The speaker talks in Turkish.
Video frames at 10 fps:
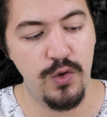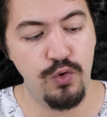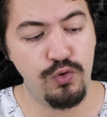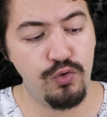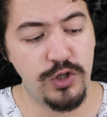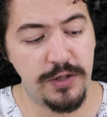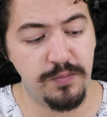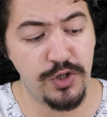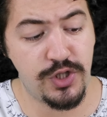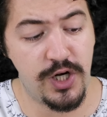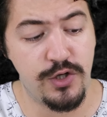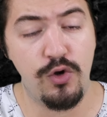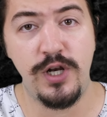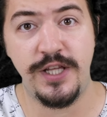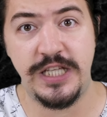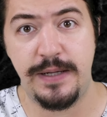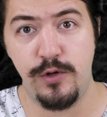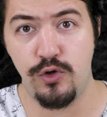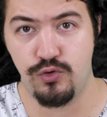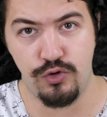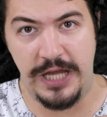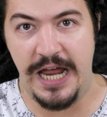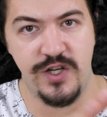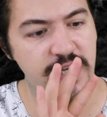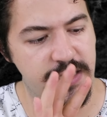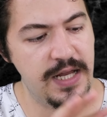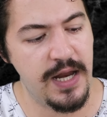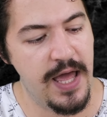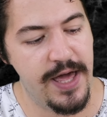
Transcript: 360 derece önlendirebiliyorsunuz gerçekten.